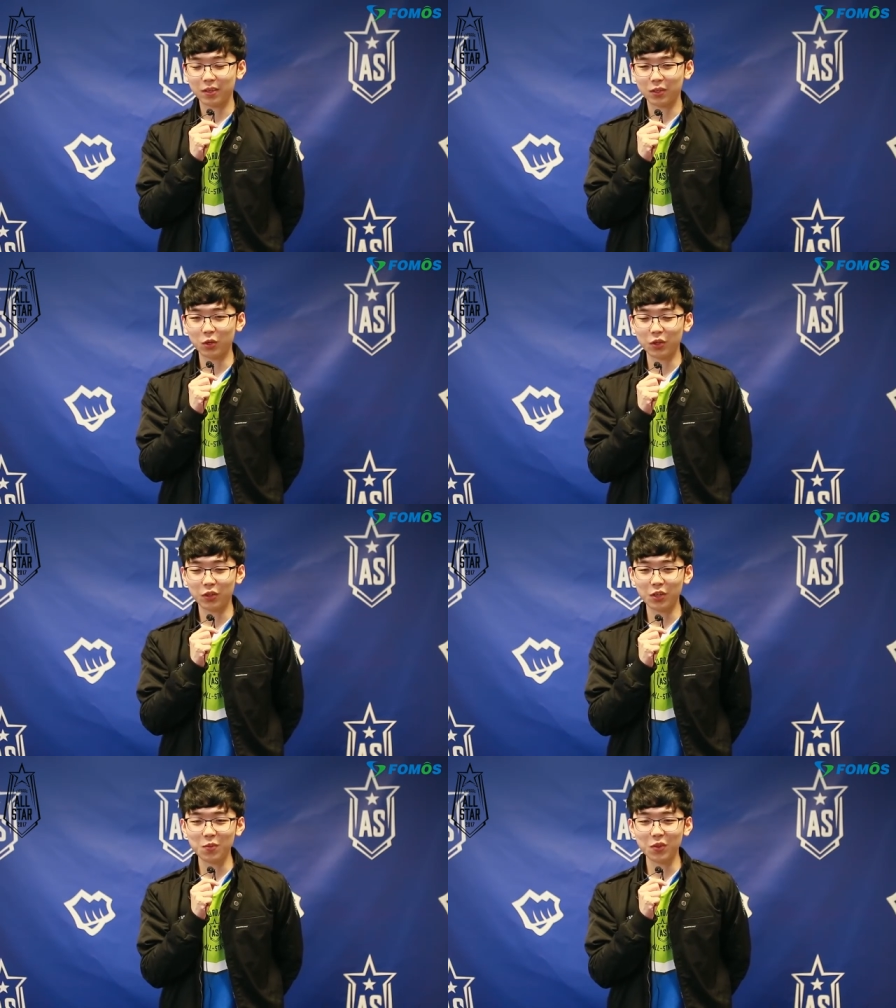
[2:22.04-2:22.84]
저희
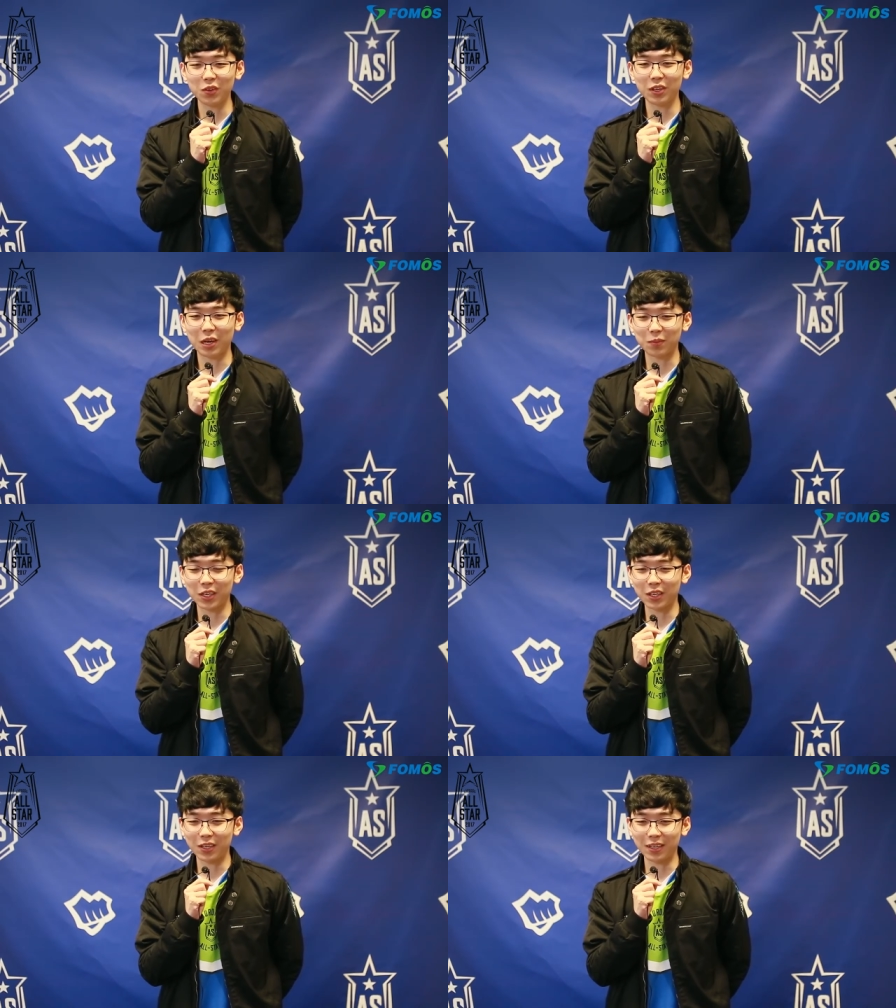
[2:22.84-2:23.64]
팀원들이
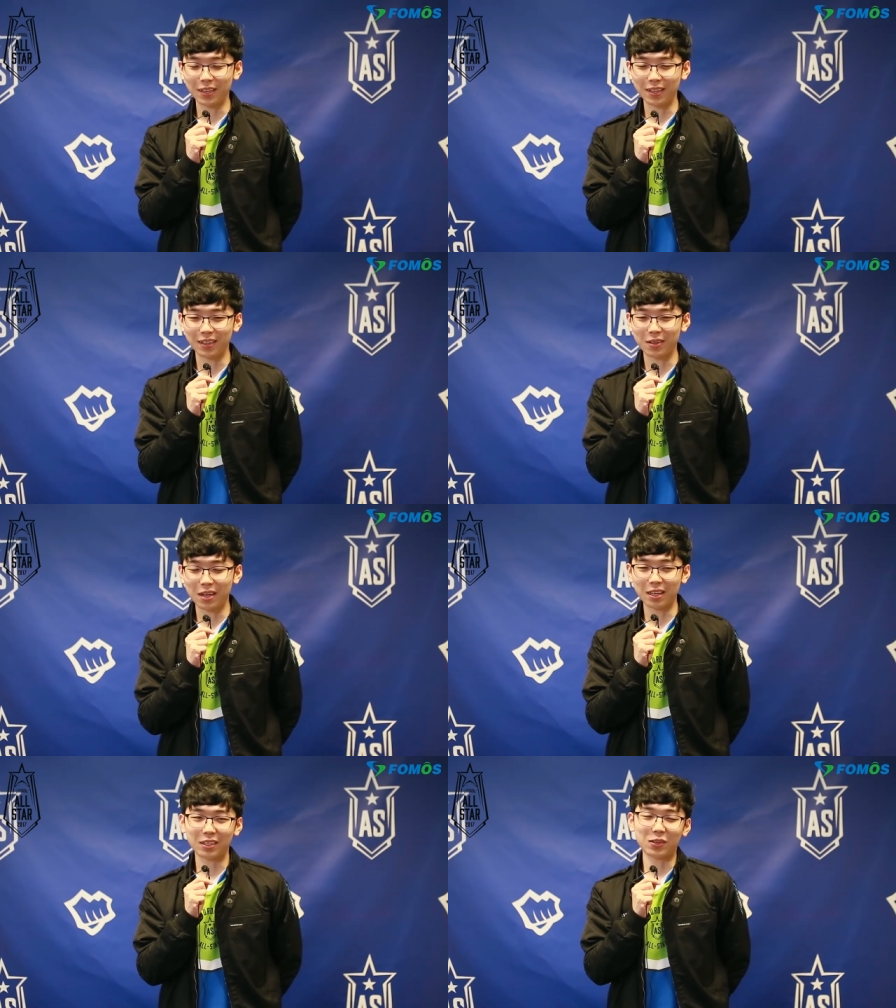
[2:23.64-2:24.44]
갑자기
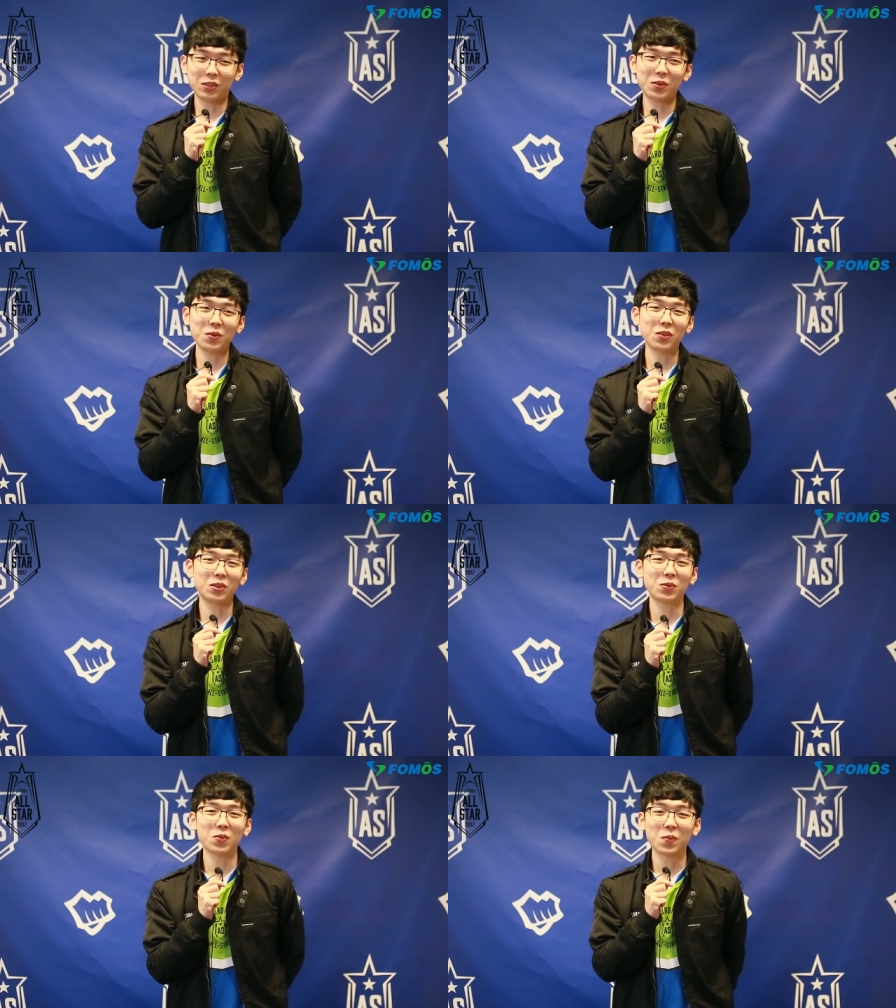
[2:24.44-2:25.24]
아니 저희
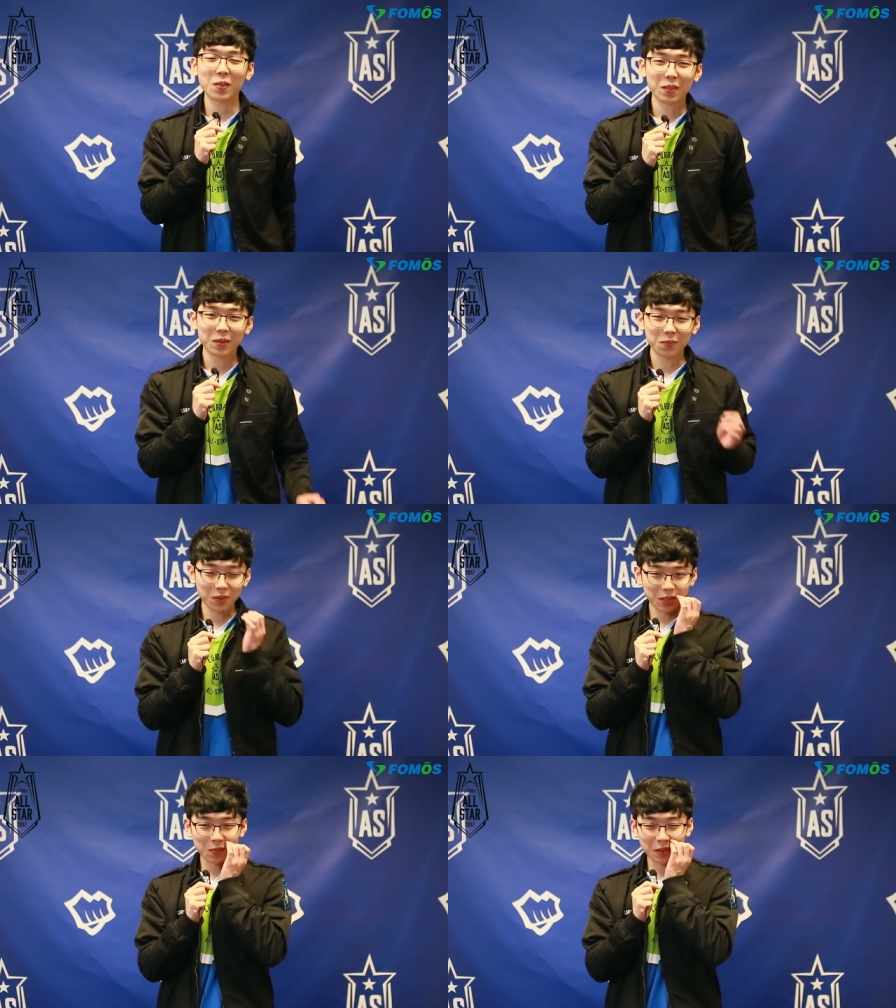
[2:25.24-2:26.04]
팀원들이 좀
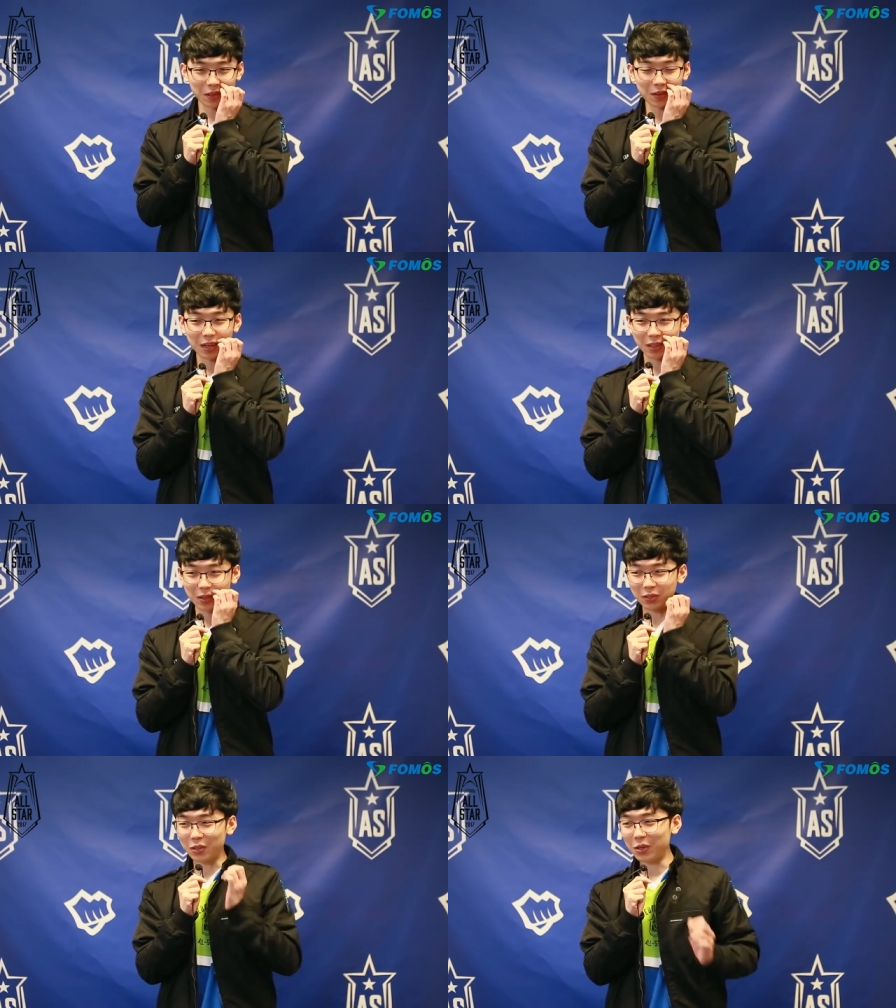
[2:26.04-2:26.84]
믿음이 있는 것
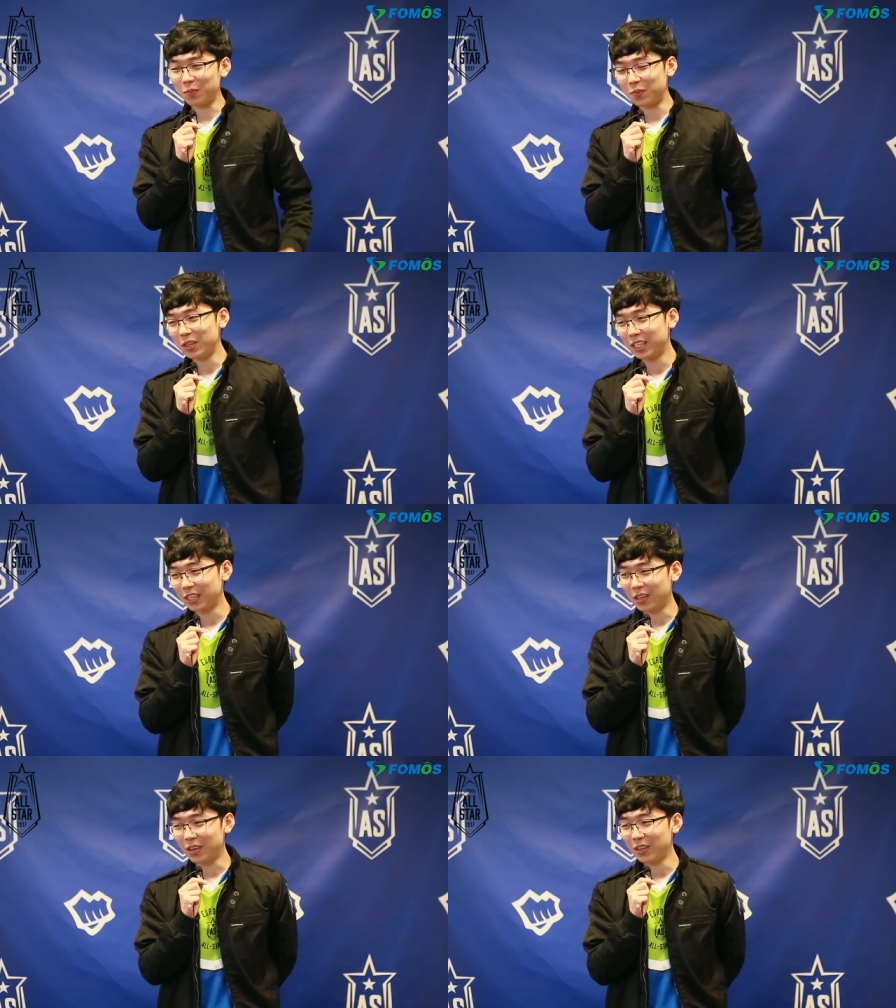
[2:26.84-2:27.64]
같아요. 저희
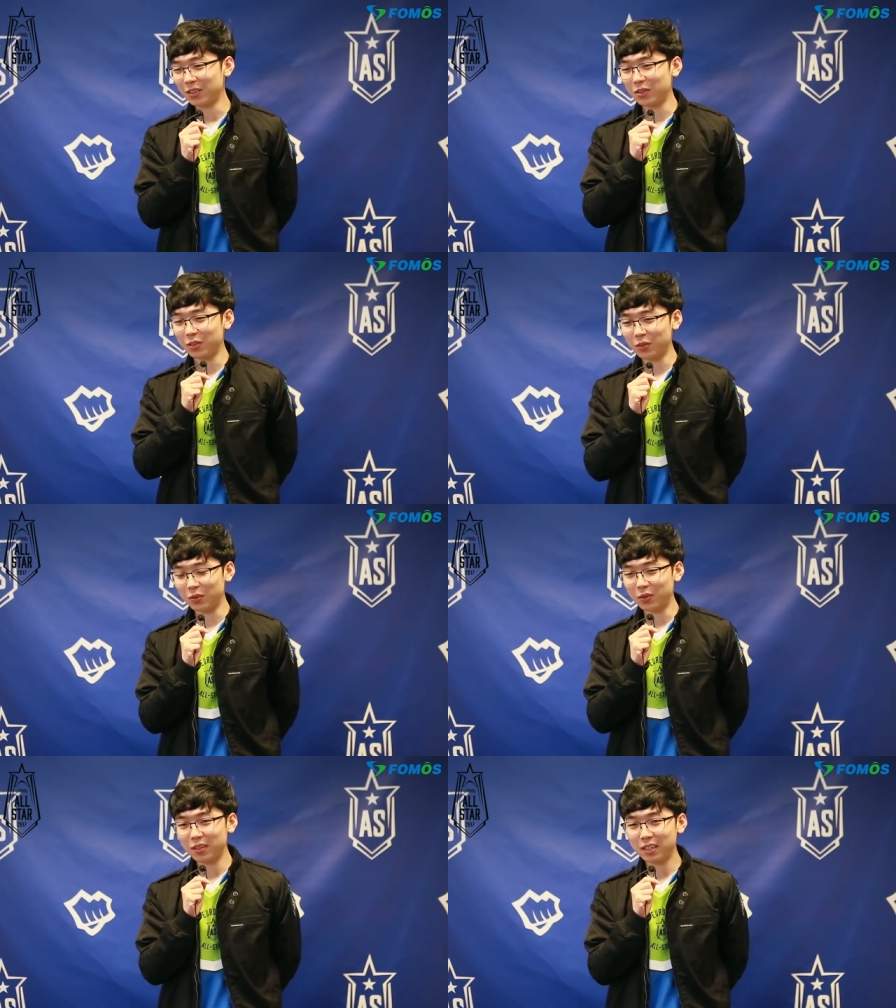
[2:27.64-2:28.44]
블리치에 대한
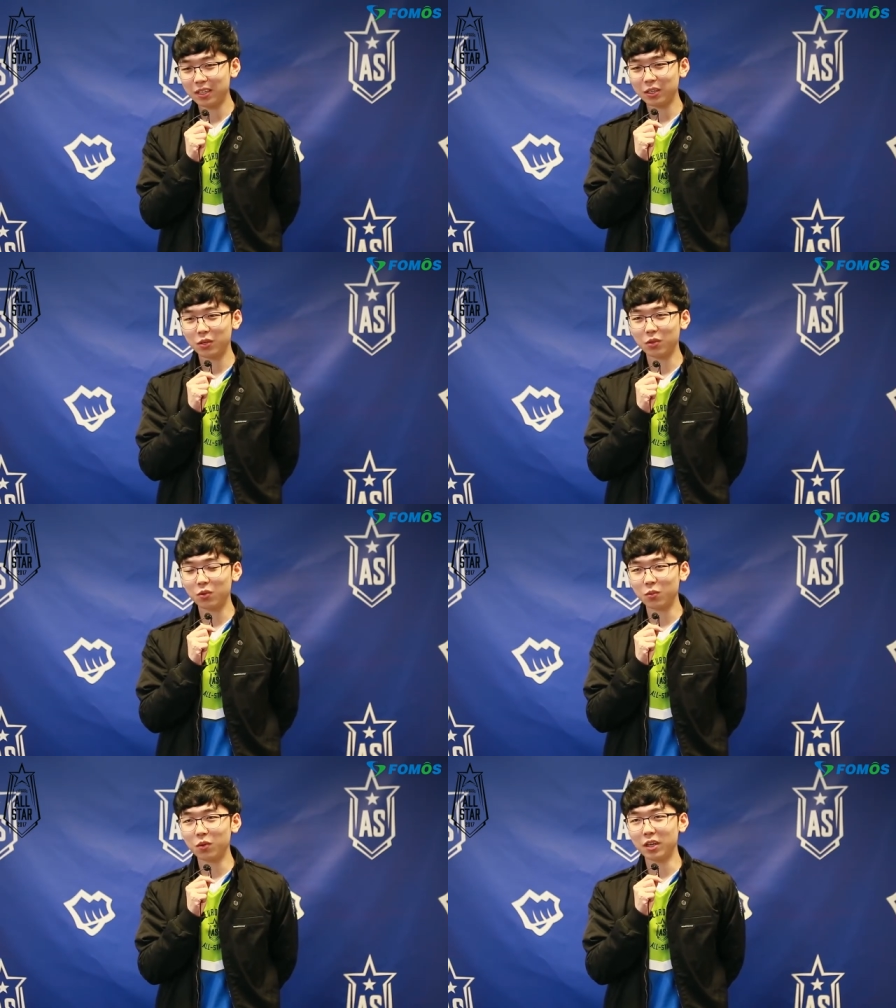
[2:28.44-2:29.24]
그래서
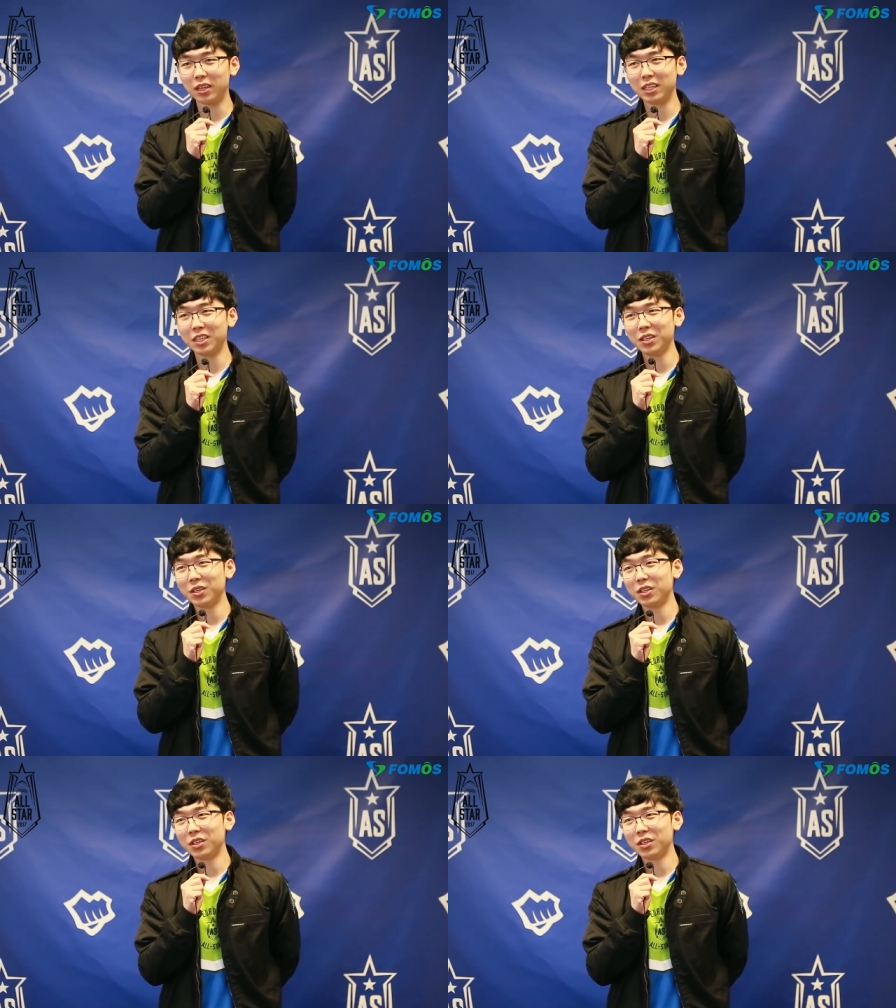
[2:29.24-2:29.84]
그리고 뭐라 해야 되지?